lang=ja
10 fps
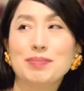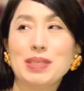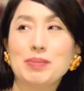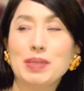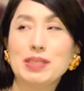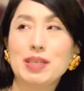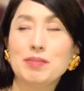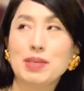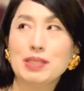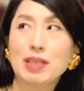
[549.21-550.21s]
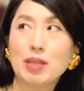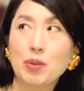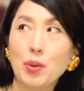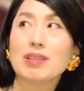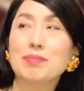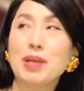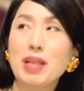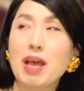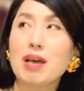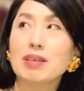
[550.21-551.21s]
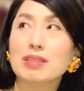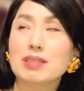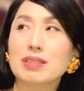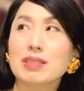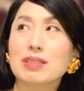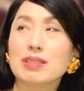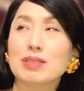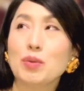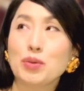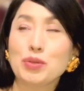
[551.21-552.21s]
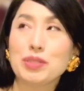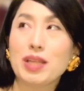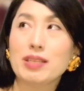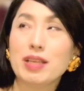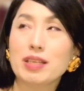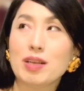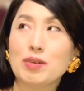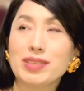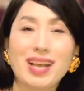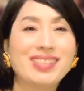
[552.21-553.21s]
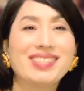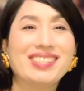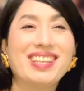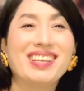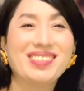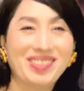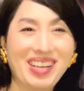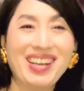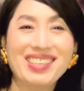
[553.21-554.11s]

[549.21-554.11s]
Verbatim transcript: バチバチありましたけどまだ同級生に何かを仕返ししたりとか